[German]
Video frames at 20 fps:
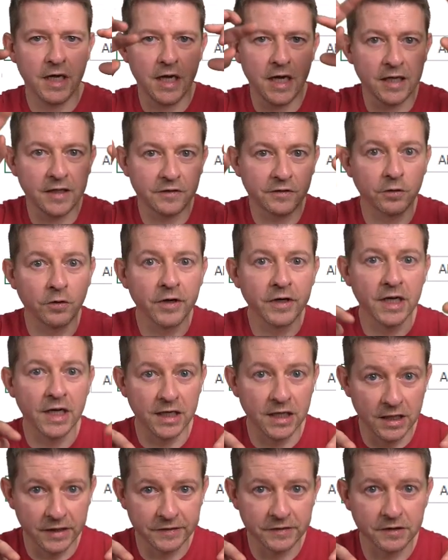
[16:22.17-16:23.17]
erzeugen
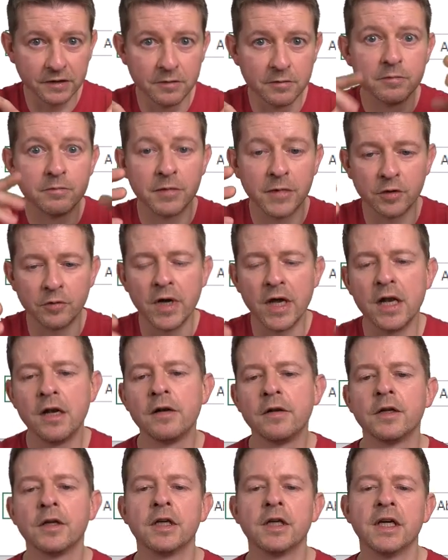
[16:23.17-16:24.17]
eine Liste
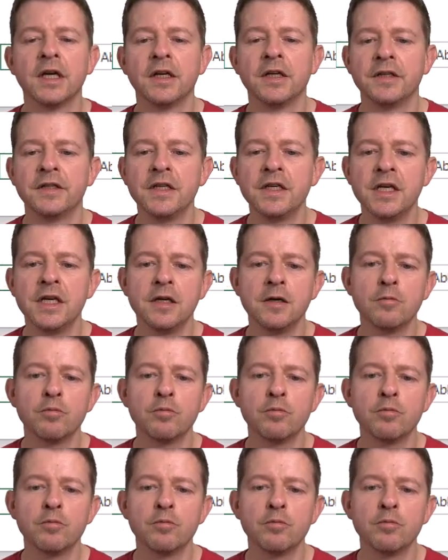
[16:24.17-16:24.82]
manuell. Die